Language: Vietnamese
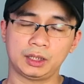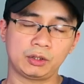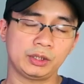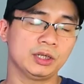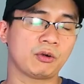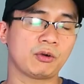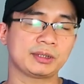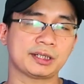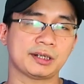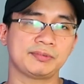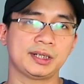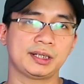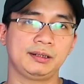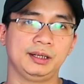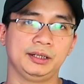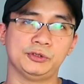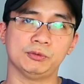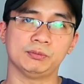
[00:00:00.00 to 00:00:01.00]
cái điều quan trọng
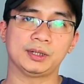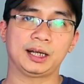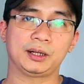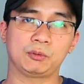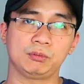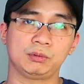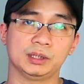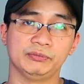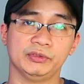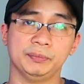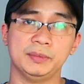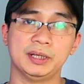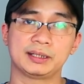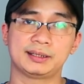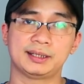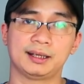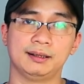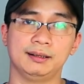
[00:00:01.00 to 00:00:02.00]
nhất là chúng ta cũng cần phải
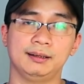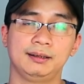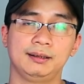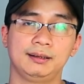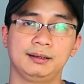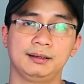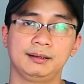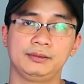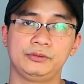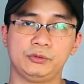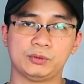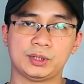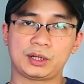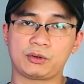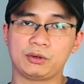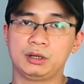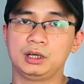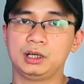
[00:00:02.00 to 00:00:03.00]
biết rằng
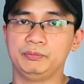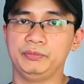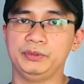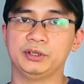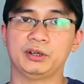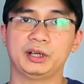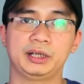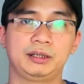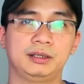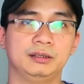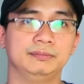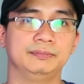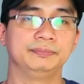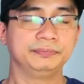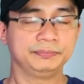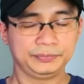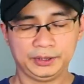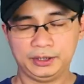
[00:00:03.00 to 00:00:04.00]
chúng ta có hợp với nó hay
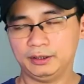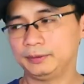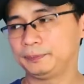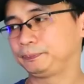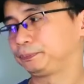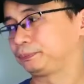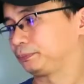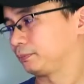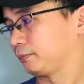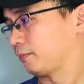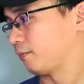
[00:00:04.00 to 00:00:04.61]
không đó